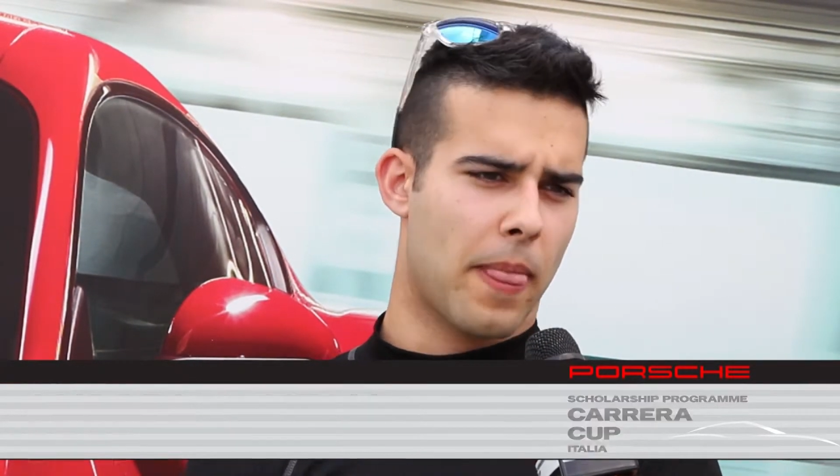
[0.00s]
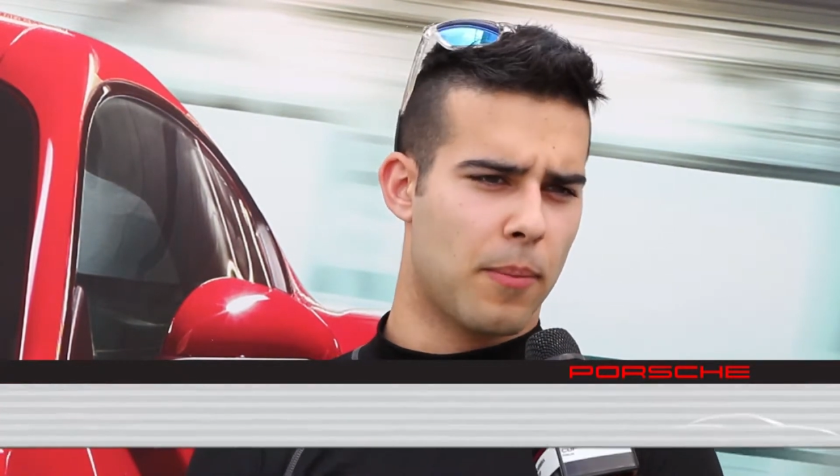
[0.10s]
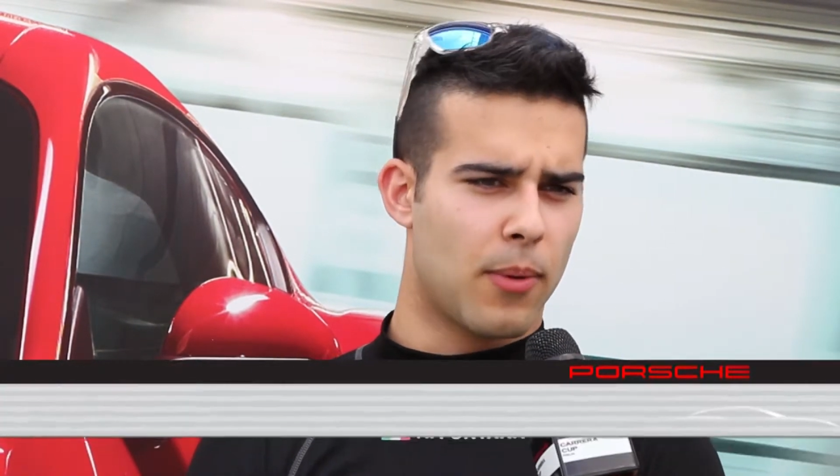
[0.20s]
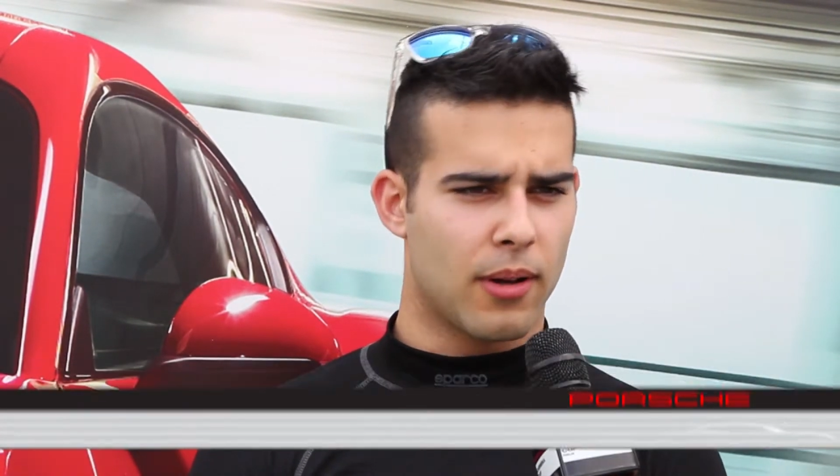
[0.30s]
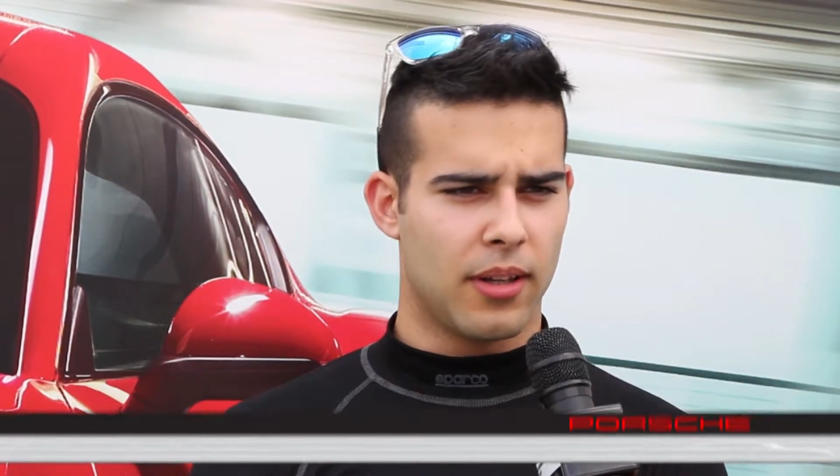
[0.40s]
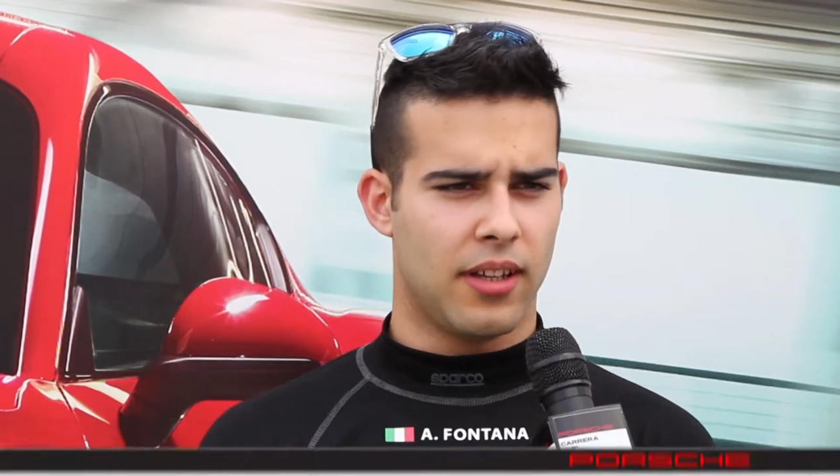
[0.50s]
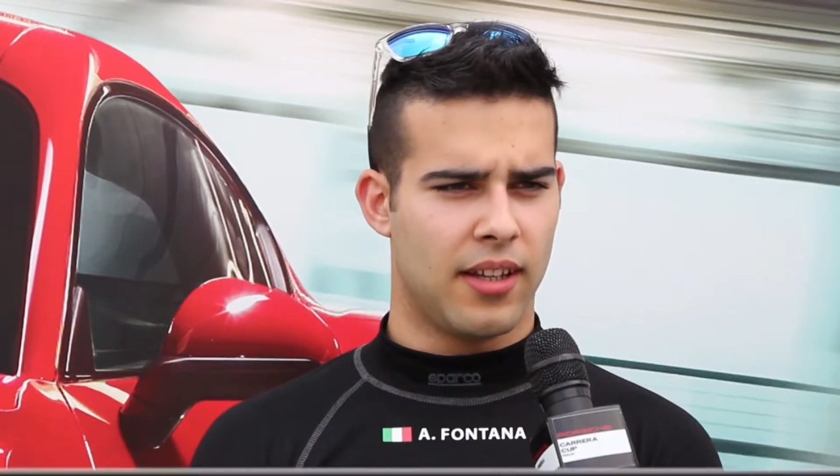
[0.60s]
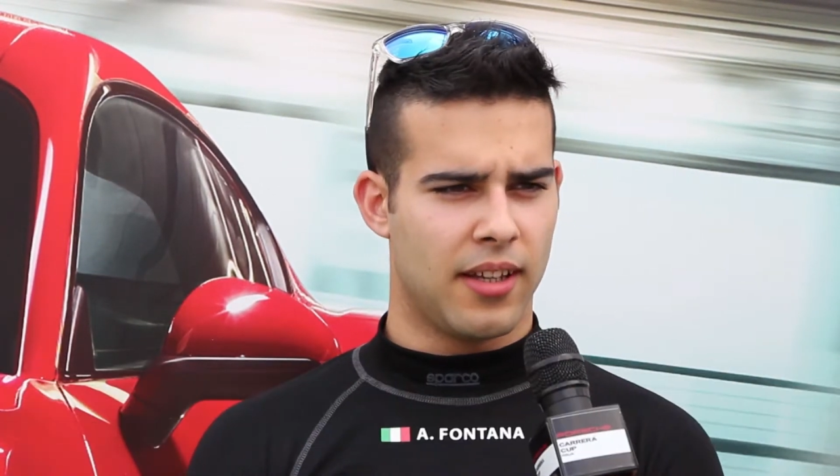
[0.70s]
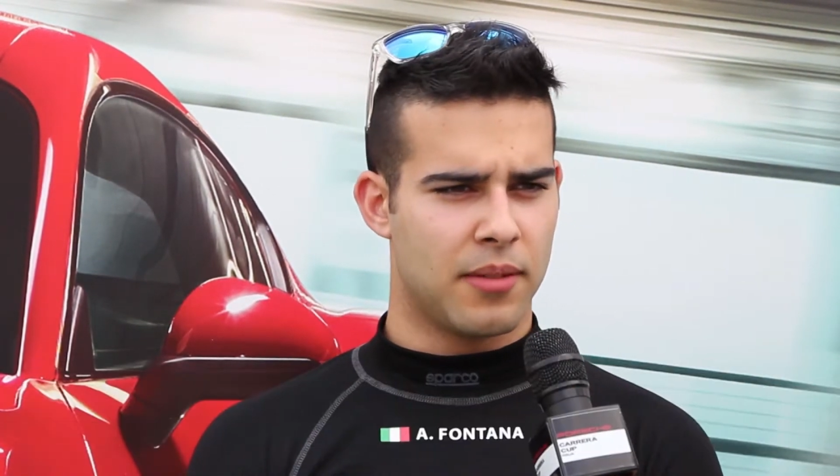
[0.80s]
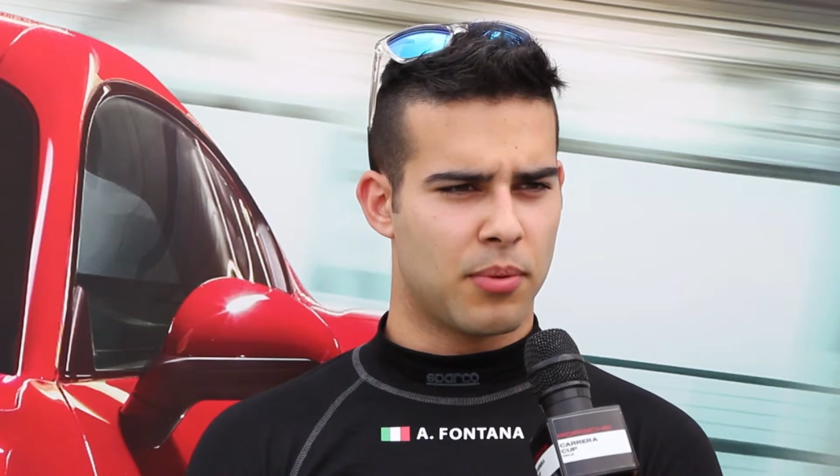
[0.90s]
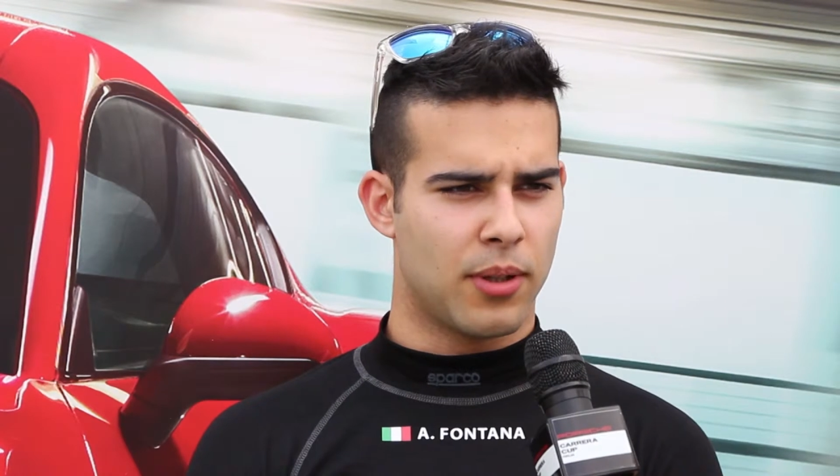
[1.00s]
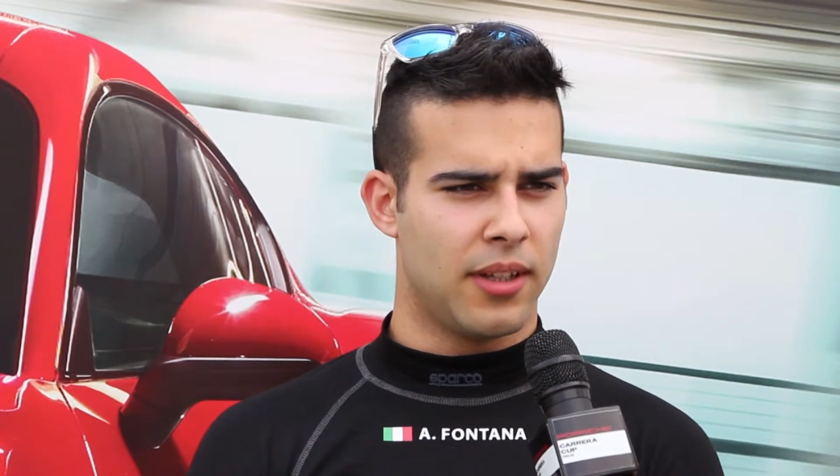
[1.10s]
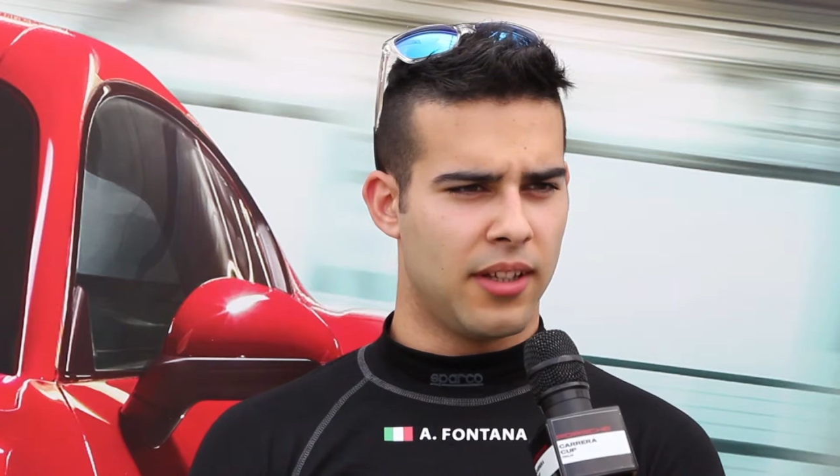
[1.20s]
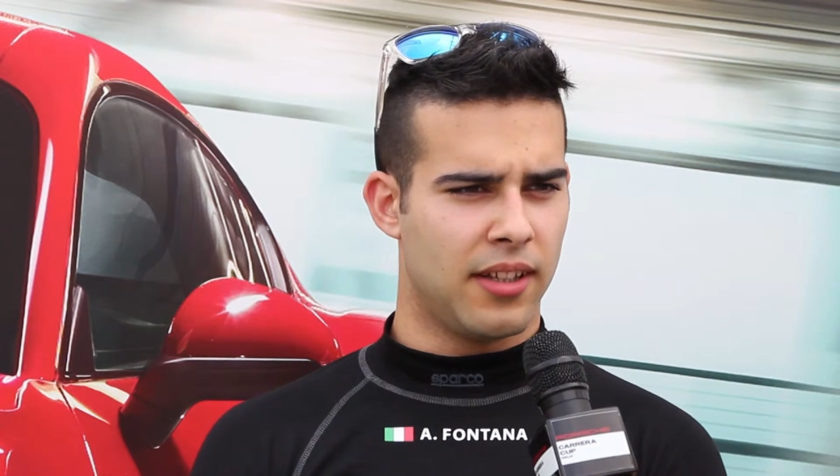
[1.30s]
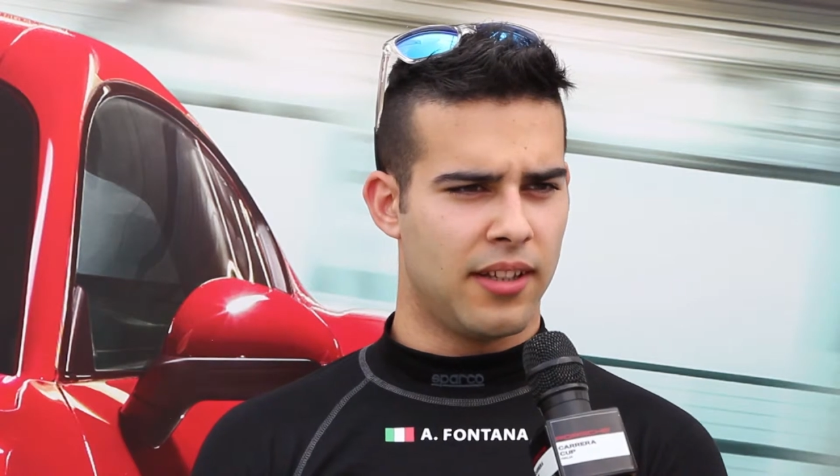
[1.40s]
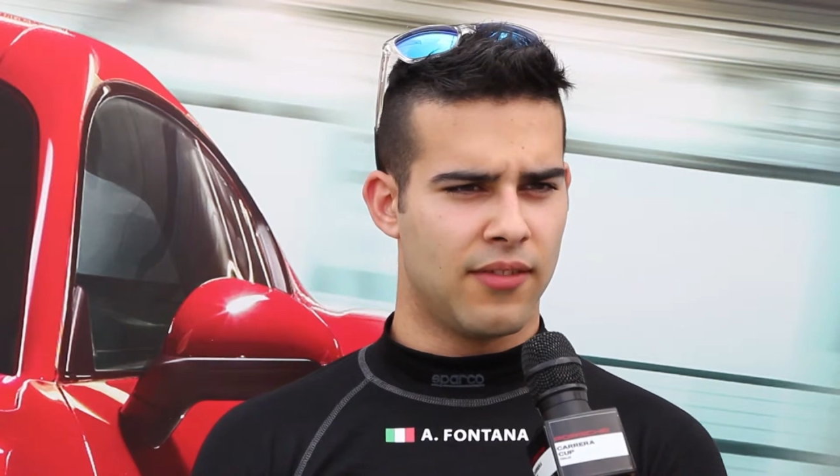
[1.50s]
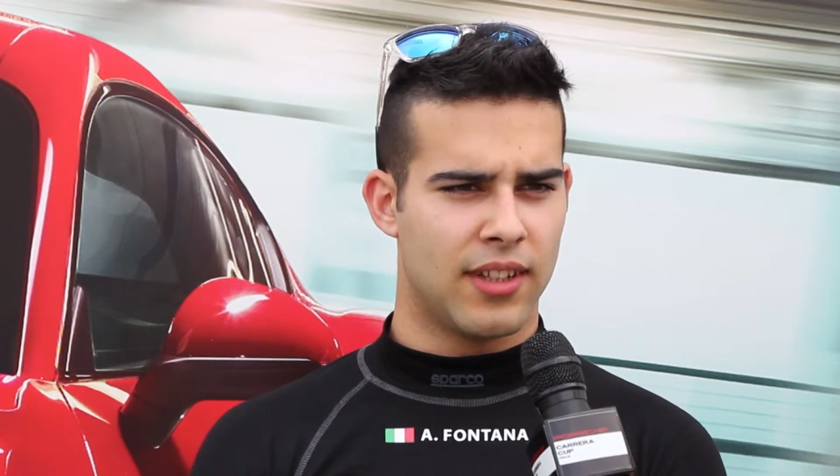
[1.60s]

e poi, poi